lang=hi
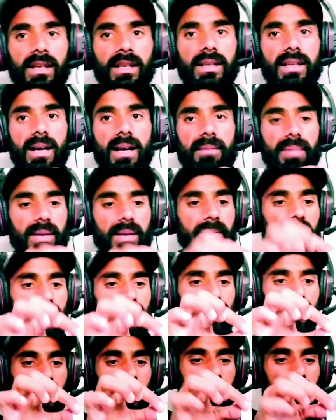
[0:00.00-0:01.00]
यहाँ पर मैं
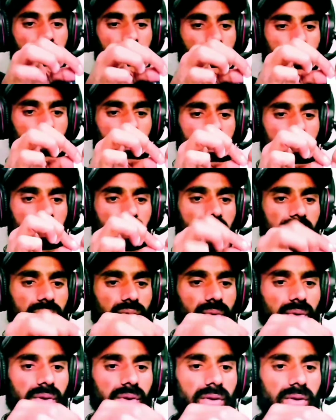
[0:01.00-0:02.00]
इसको कट करूँगा मैं
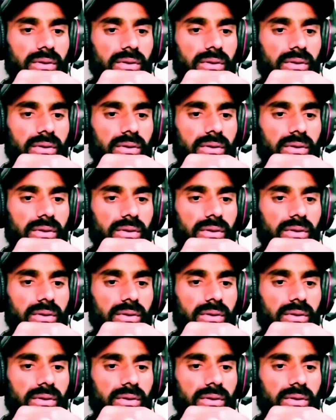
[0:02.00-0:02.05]
इसको